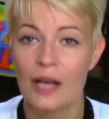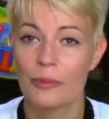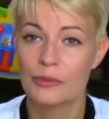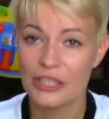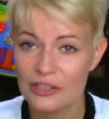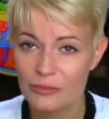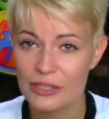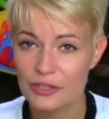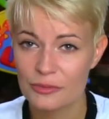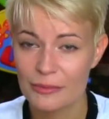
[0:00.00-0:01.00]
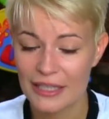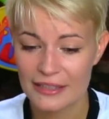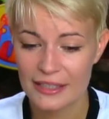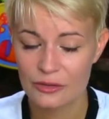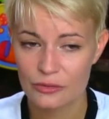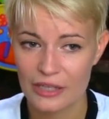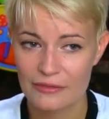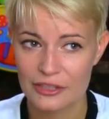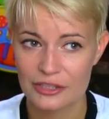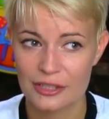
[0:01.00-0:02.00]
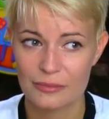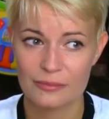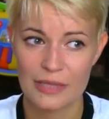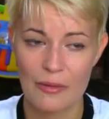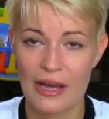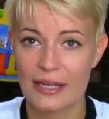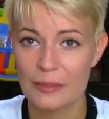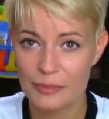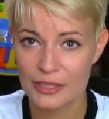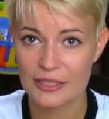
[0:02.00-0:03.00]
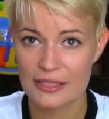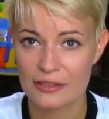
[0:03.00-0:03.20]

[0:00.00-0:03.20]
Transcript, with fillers: Poprzednio mieliśmy matę, która właśnie miała rybki na